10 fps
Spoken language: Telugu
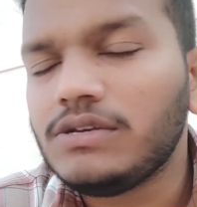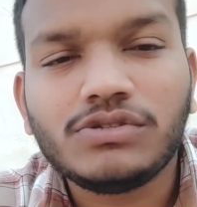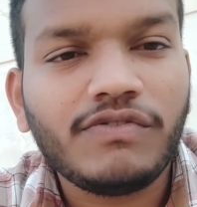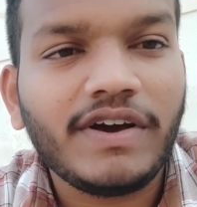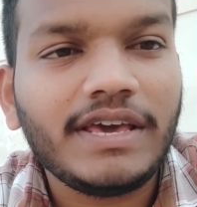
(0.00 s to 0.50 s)

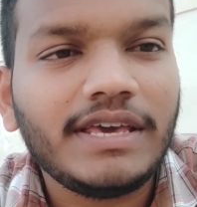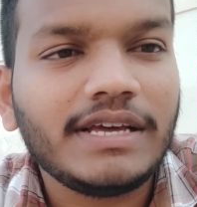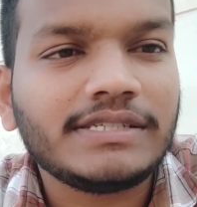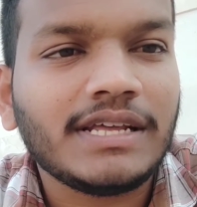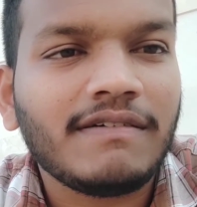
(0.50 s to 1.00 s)
సో ఫైవ్
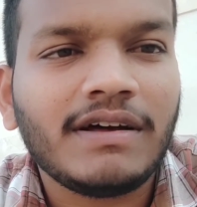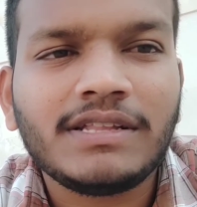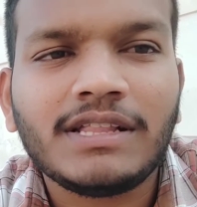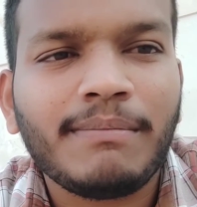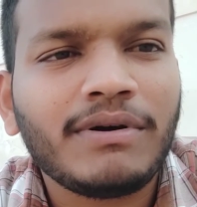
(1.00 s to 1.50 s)
ఇయర్స్
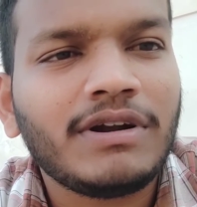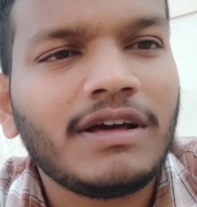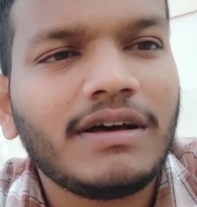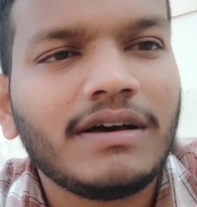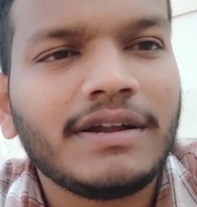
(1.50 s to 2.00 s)
తర్వాత
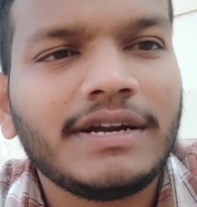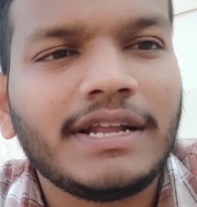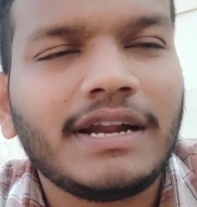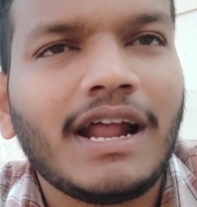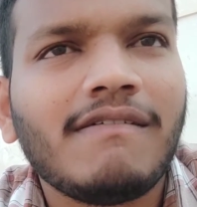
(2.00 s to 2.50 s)
తప్పకుండా
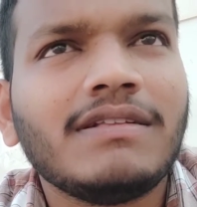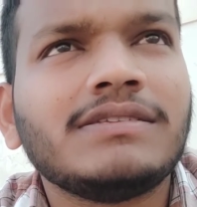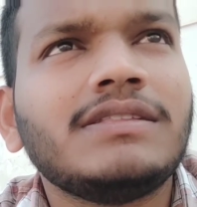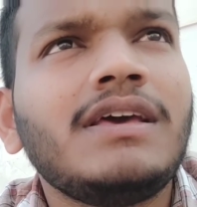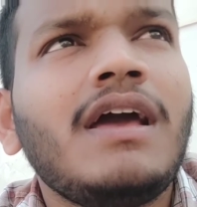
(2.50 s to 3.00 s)
రిటర్న్
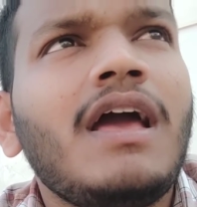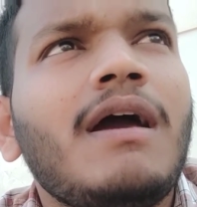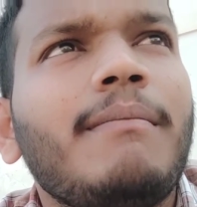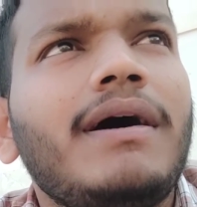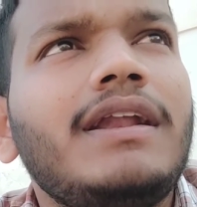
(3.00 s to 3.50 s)
రావాల్సిందే
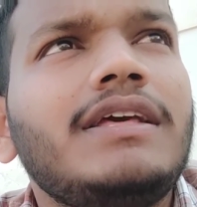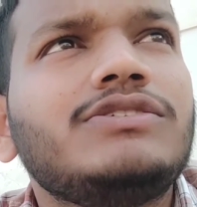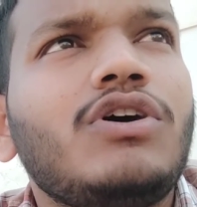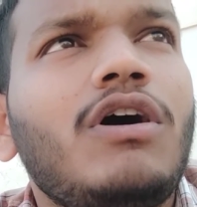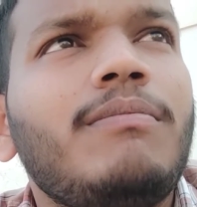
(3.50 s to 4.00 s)
మళ్ళీ
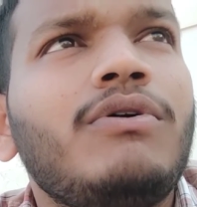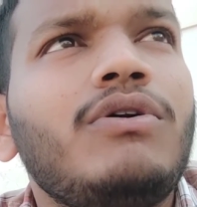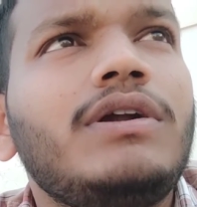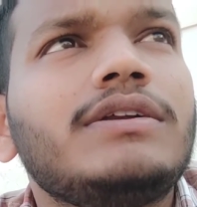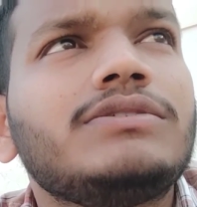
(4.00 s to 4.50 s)
జాబ్
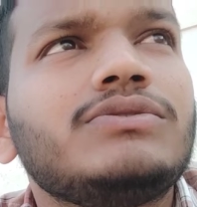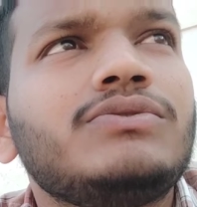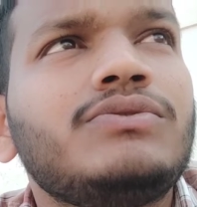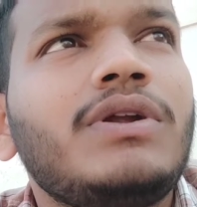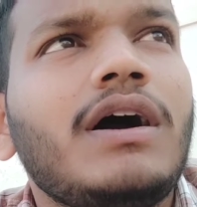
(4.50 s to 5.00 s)
హోల్డర్స్
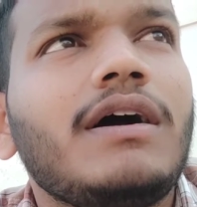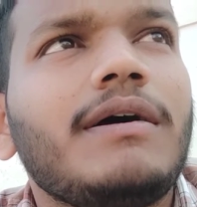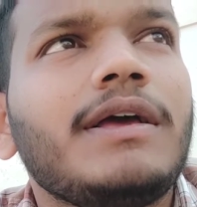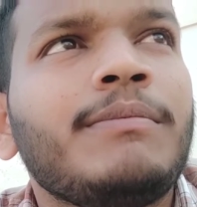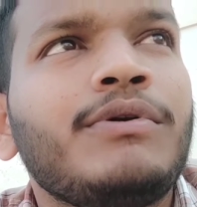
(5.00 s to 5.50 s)
కూడా
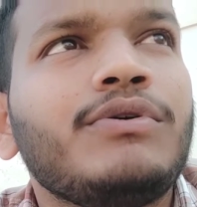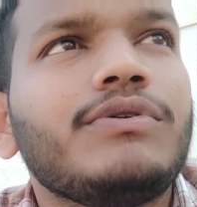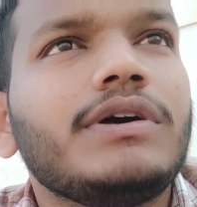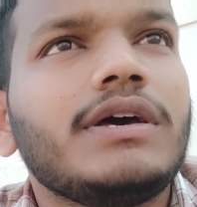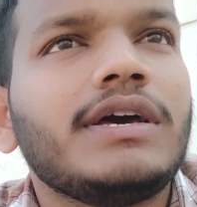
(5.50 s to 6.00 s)
ఇప్పుడు
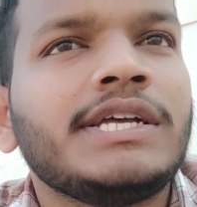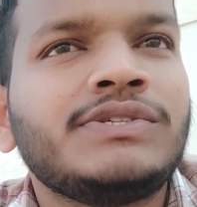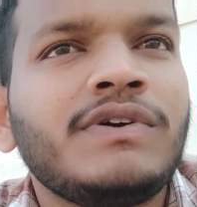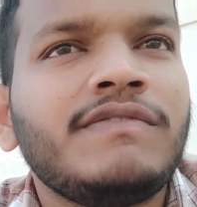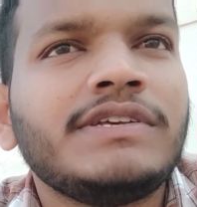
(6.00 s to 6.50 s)

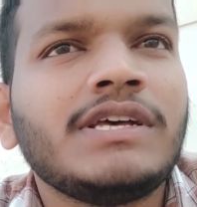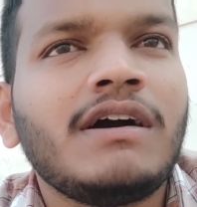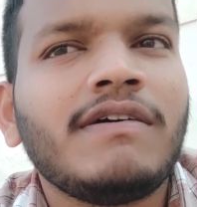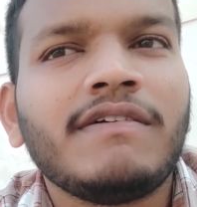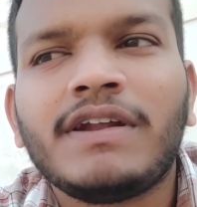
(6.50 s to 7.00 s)
హెచ్ వన్ వీసా
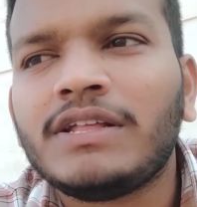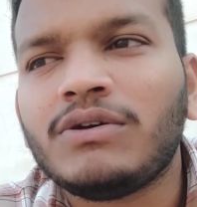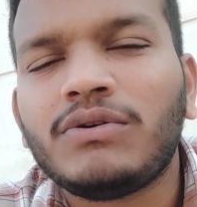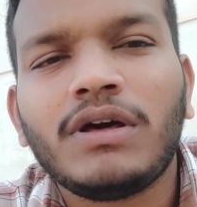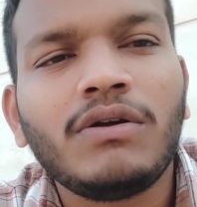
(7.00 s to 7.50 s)

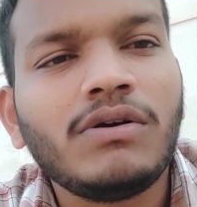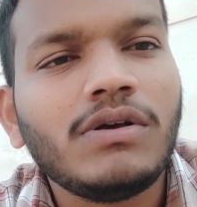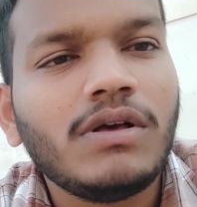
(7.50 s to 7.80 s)
ఎవరైతే ఉన్నారో